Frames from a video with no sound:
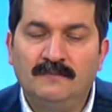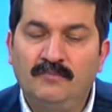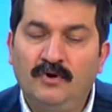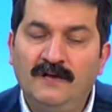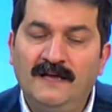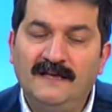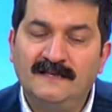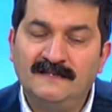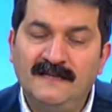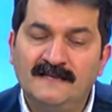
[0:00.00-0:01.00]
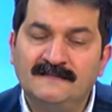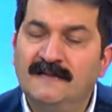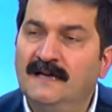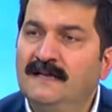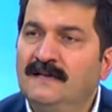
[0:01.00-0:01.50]
böyle
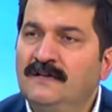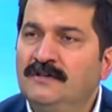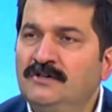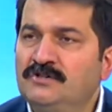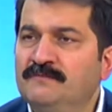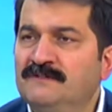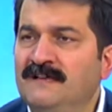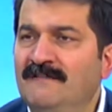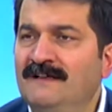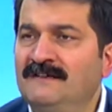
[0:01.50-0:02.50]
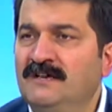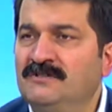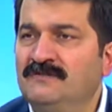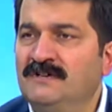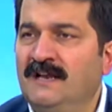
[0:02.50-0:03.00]
giderse hiçbir devlet
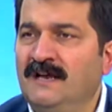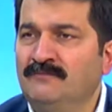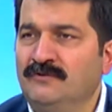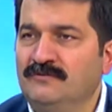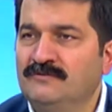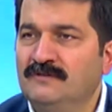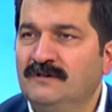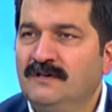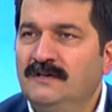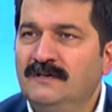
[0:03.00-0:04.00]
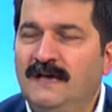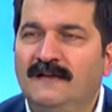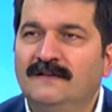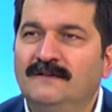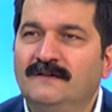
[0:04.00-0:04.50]
teşviki alamıyoruz.
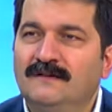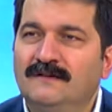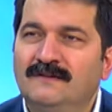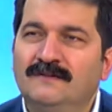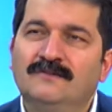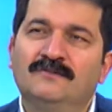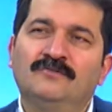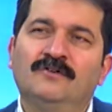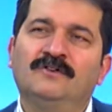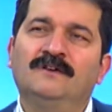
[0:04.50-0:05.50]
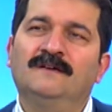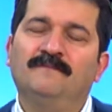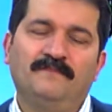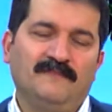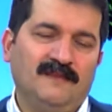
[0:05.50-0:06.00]
Yani e, diyor ki
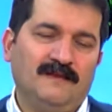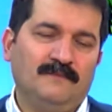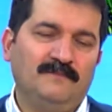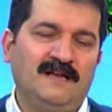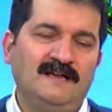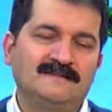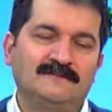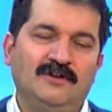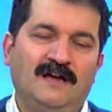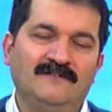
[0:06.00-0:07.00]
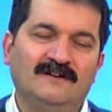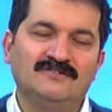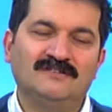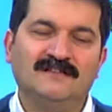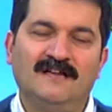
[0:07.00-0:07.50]
biraz diyor
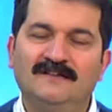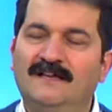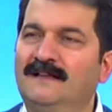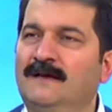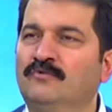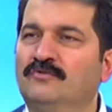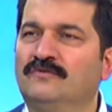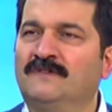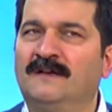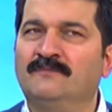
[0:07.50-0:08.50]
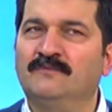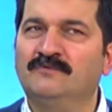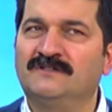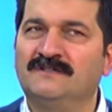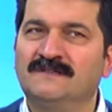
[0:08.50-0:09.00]
hayvancılıktan değil de bu tarımın bu
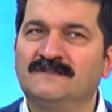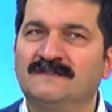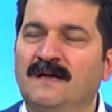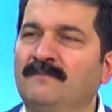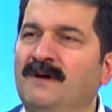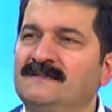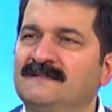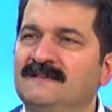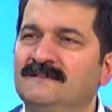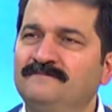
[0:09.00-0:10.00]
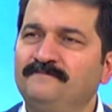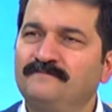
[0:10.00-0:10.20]
sıkıntısından bahsedin.